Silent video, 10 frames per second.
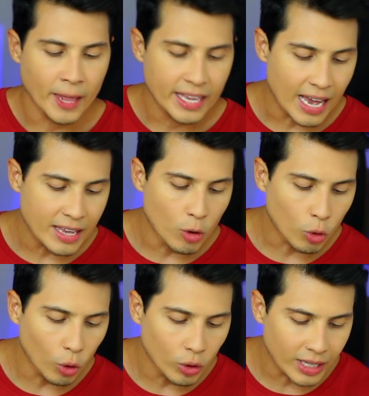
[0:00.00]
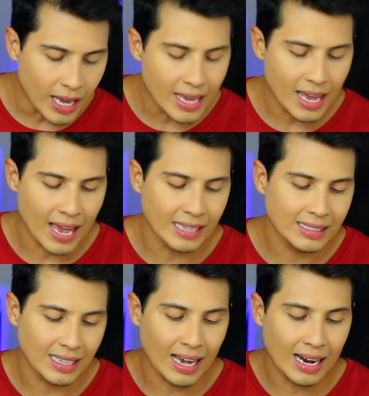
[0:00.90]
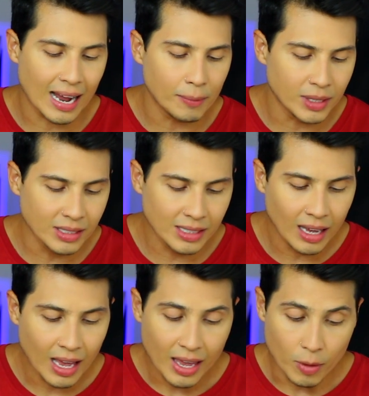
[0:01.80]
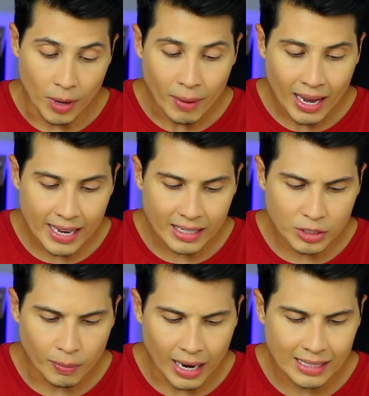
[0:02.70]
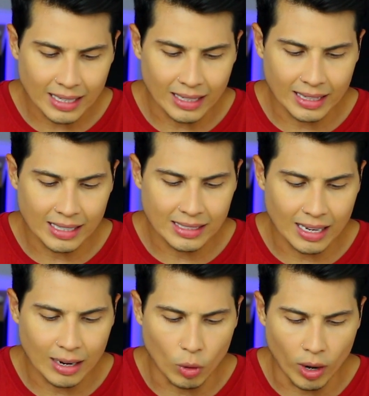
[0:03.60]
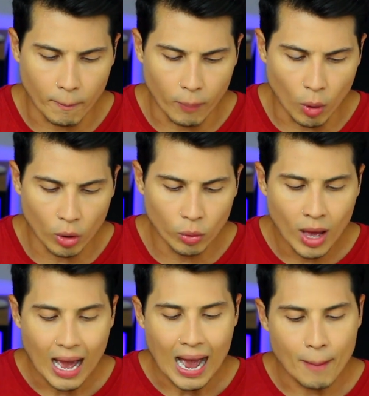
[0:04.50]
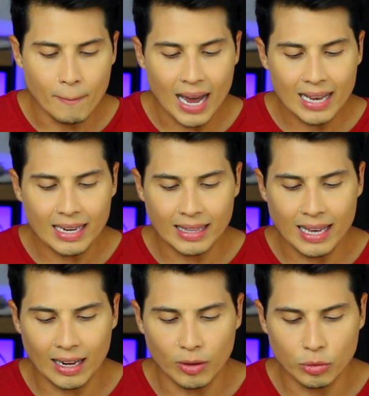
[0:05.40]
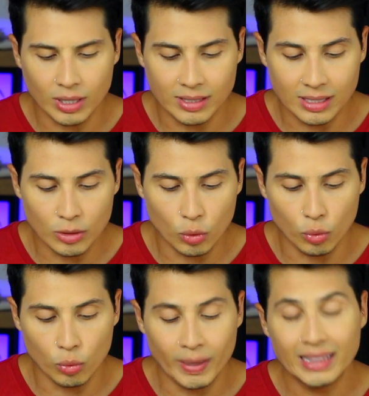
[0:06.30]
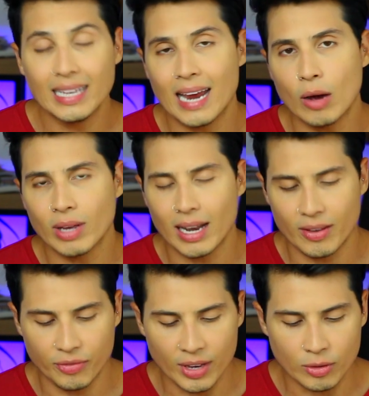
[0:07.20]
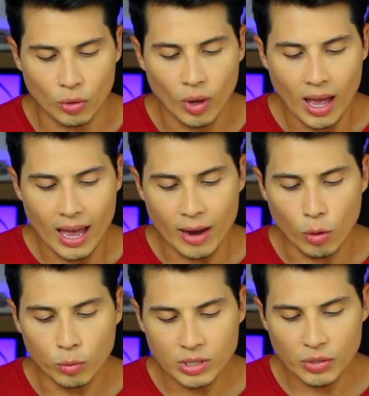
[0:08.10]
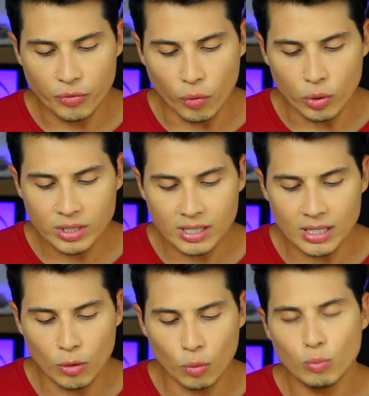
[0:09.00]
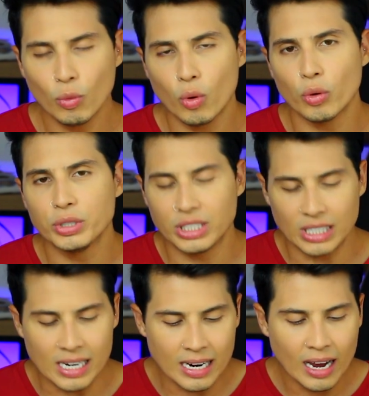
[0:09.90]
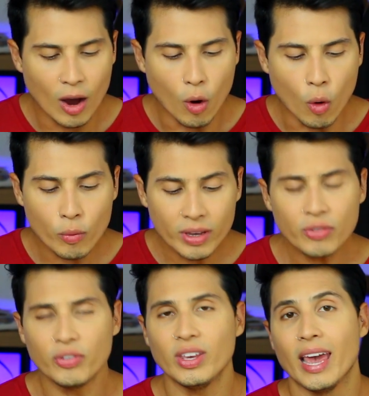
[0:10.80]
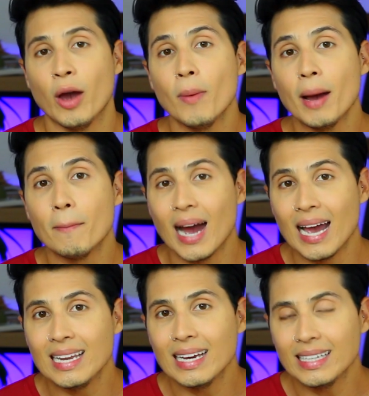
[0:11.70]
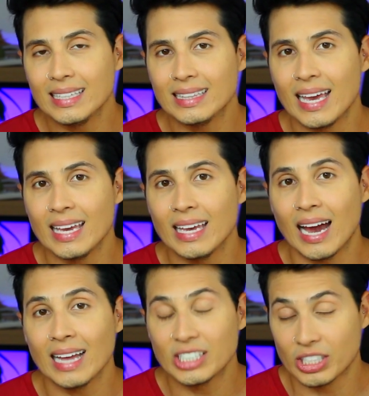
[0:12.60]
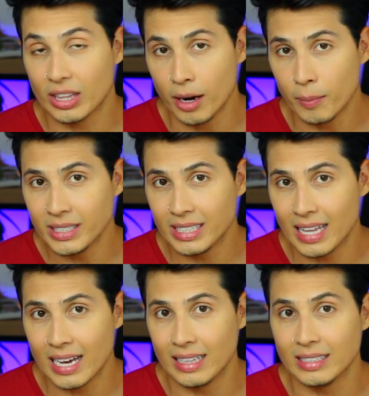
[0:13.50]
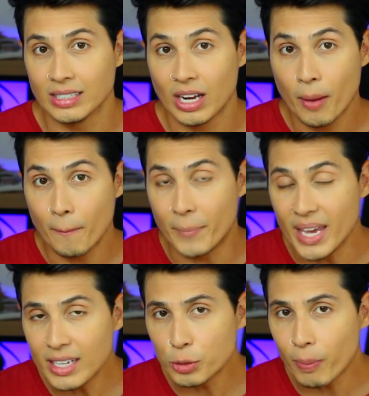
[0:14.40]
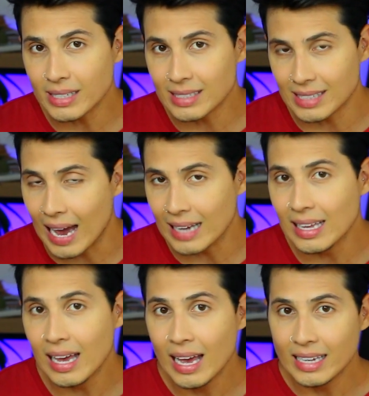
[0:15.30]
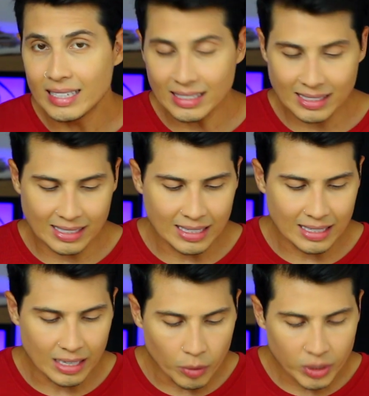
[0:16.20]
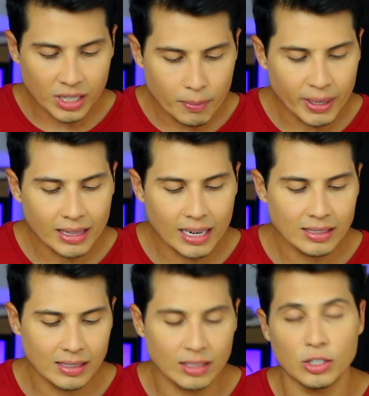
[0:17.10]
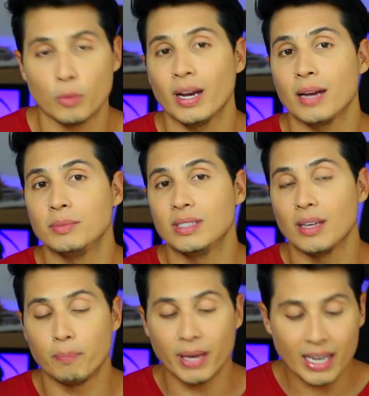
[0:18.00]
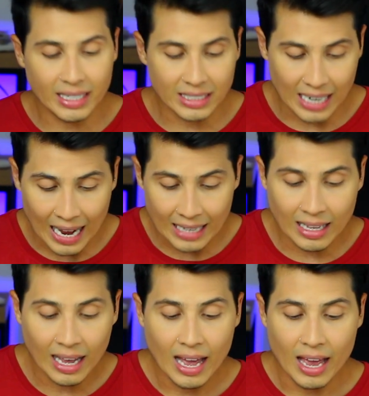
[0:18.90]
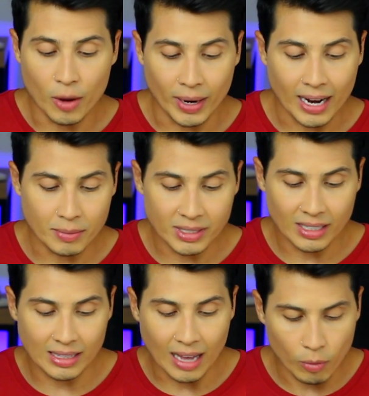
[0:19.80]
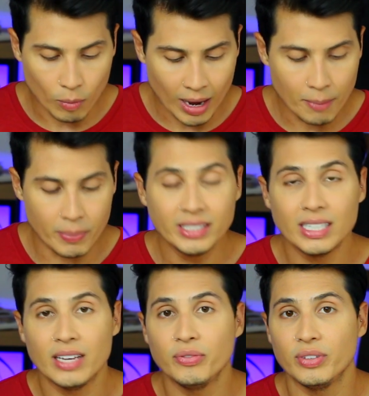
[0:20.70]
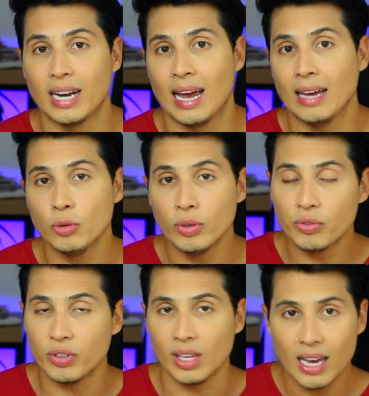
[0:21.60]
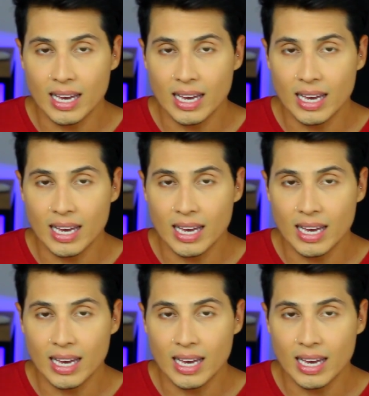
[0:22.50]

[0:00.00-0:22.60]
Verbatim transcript: E aí eu coloquei essa camisa, eu me amarrei demais, ela tem essa gola polo, a malha dela, o tecido, o material que ela é feito é como se fosse um crochê, ou enfim, é uma malha que tem as tramas delas bem espaçada e assim, eu achei bem interessante. É uma camisa bem arejada, é uma camisa que dá um ar bem de refinado, enfim.